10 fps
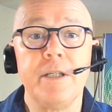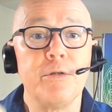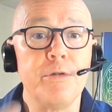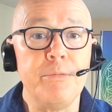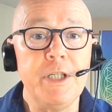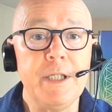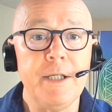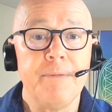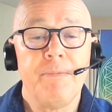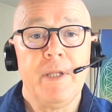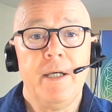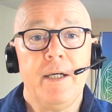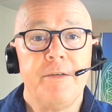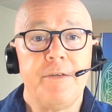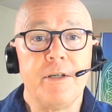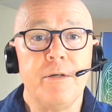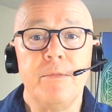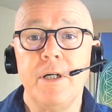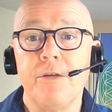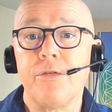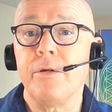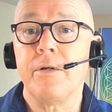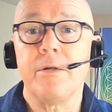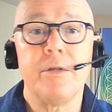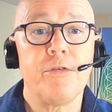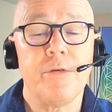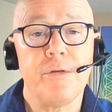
de communiquer. C'est comme moi, je,